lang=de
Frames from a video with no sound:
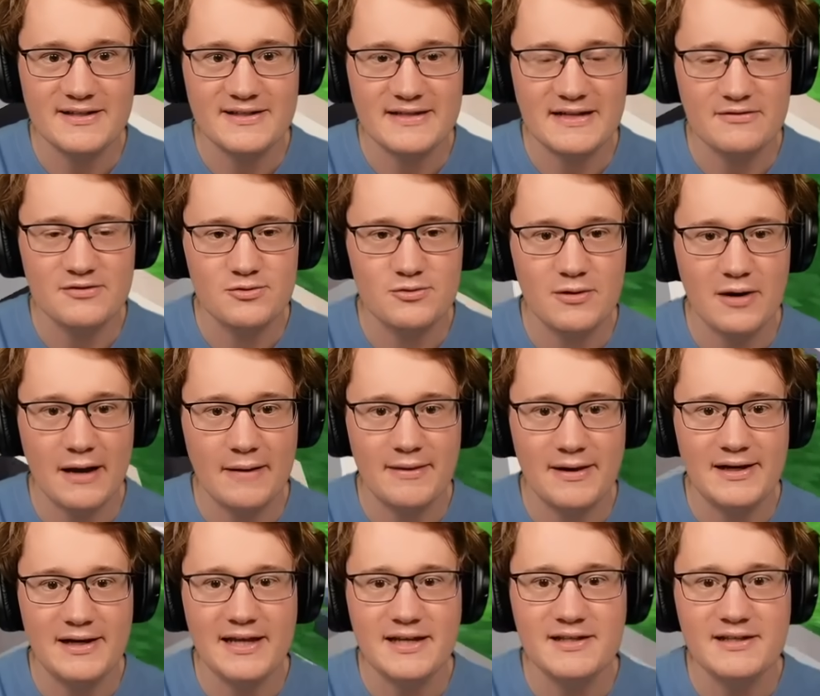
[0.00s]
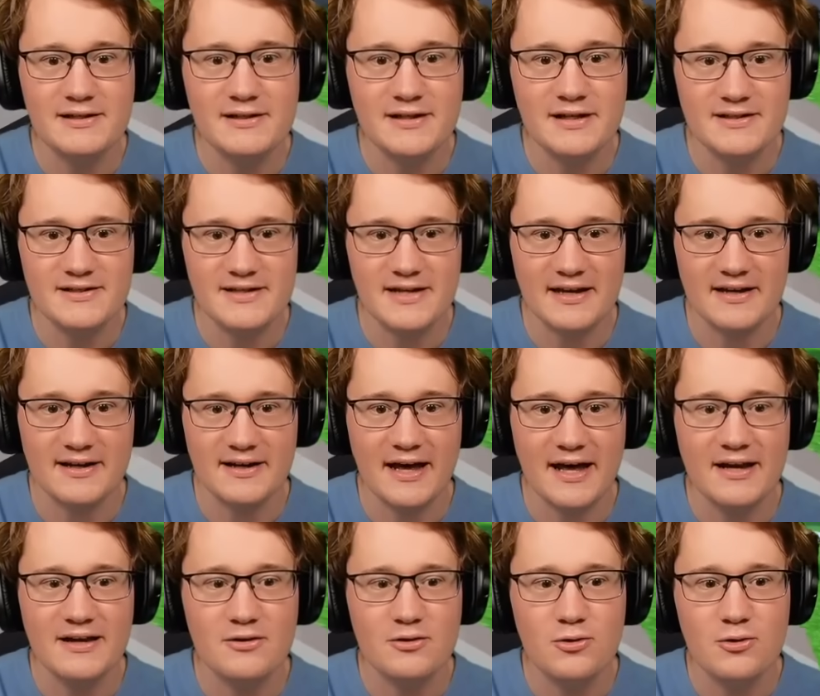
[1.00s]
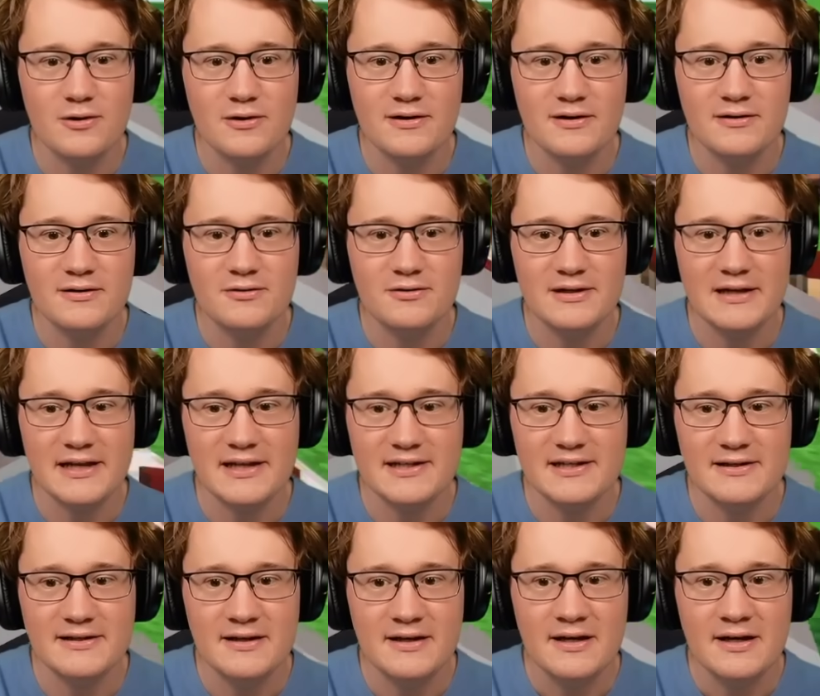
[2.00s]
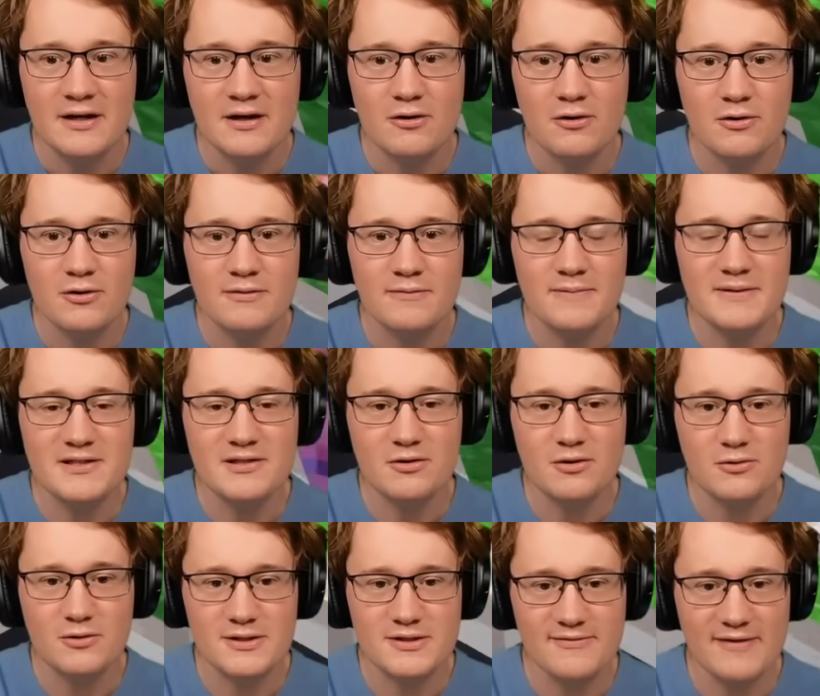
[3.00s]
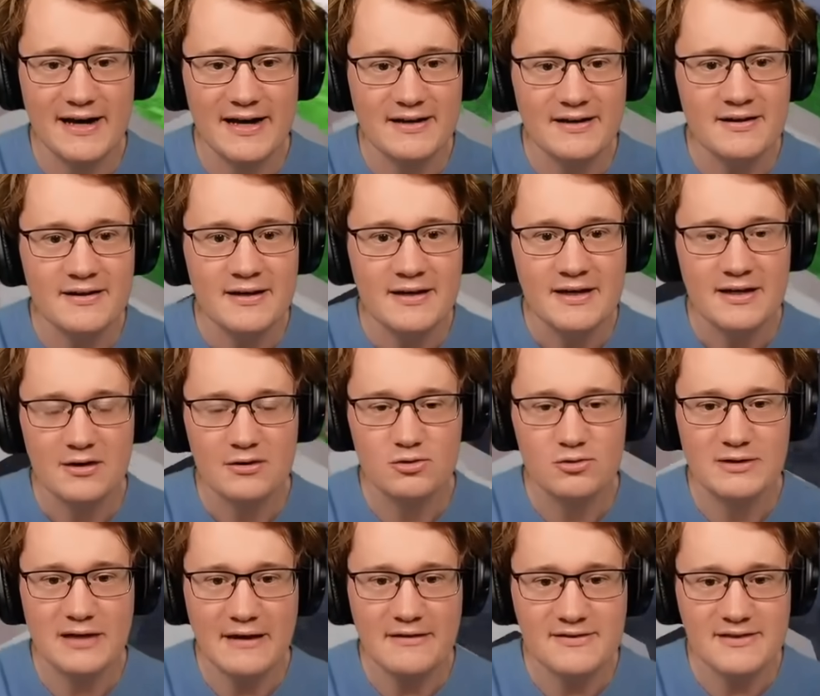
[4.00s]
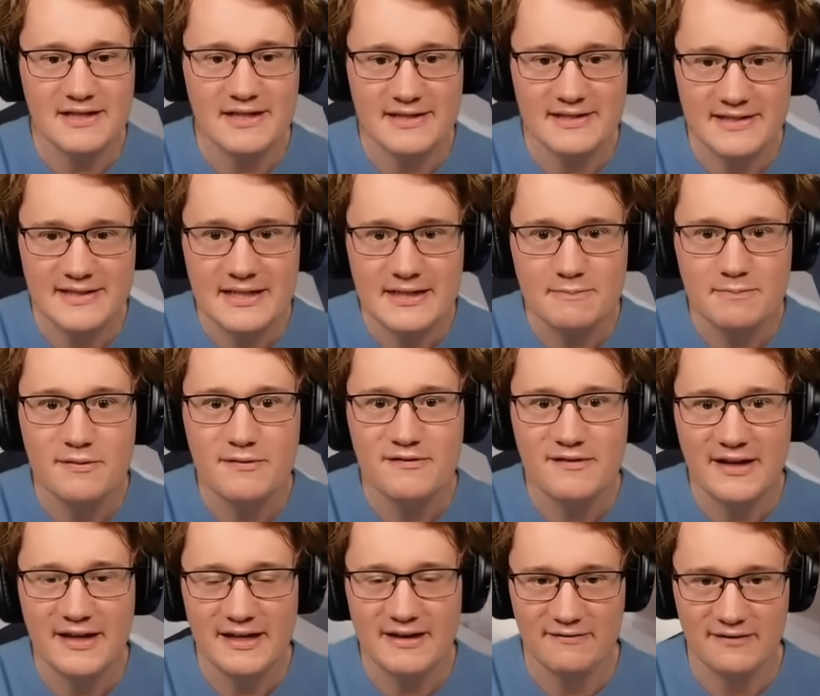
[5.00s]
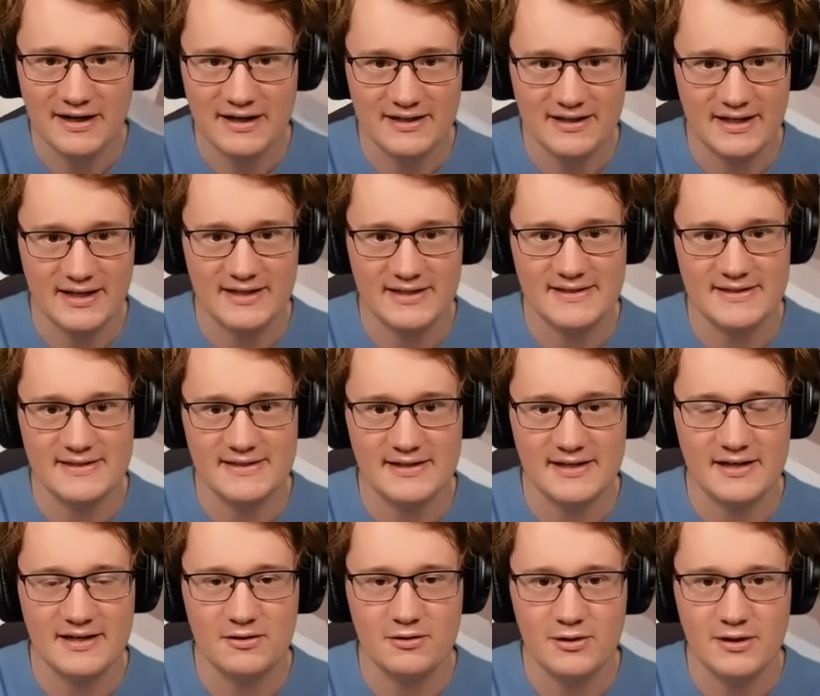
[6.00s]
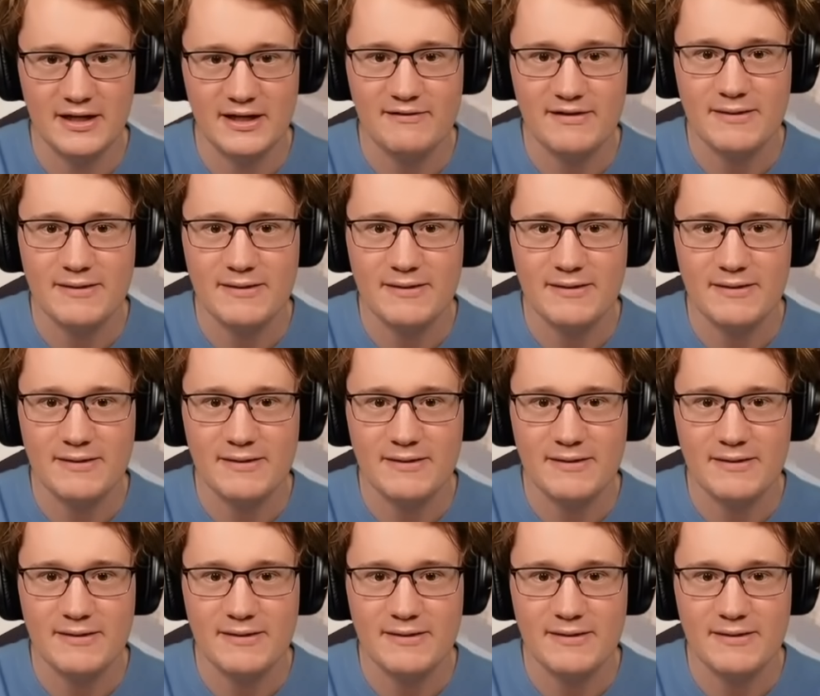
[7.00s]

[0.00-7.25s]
Jetzt darfst du einmal lächeln, kannst die anderen angucken und lächeln. Und bitte Hallo. noch kurz warten. Genau, du darfst dich jetzt nicht bewegen während der ganzen Sache, okay?